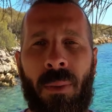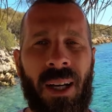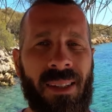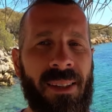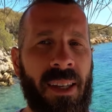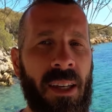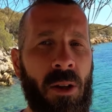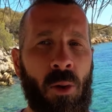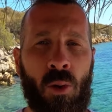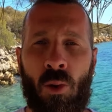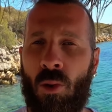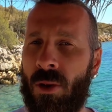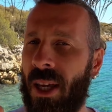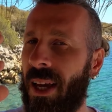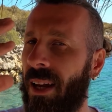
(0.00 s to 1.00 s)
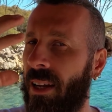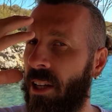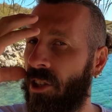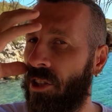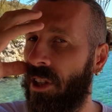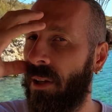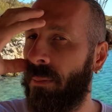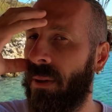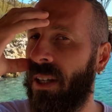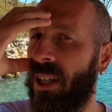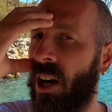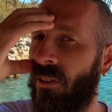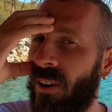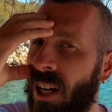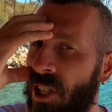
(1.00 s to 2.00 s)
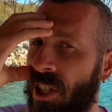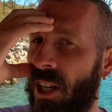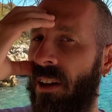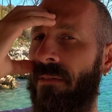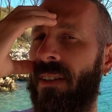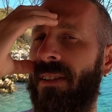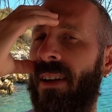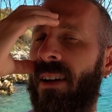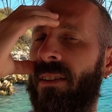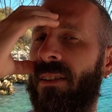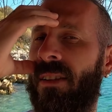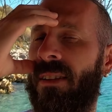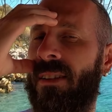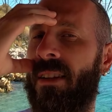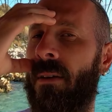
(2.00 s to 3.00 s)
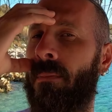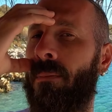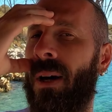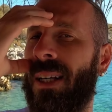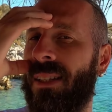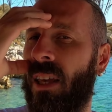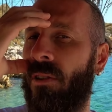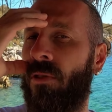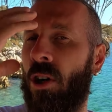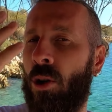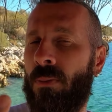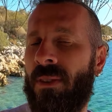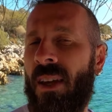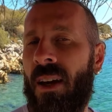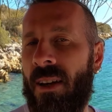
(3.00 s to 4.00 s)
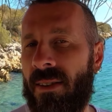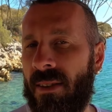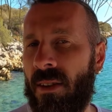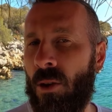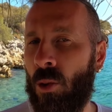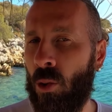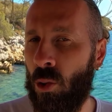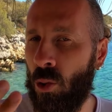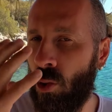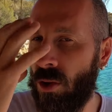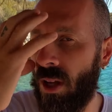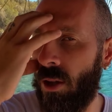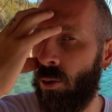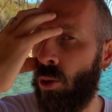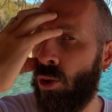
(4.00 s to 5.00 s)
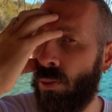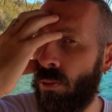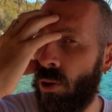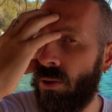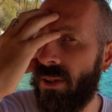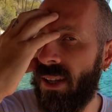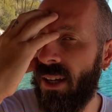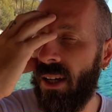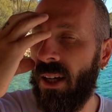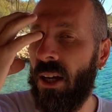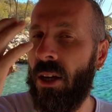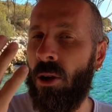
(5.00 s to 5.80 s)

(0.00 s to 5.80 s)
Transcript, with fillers: Maskeyi yüzünüze yerleştirip yavaşça nefes aldığınızda maske vakum sayesinde yüzünüzden düşmüyor ise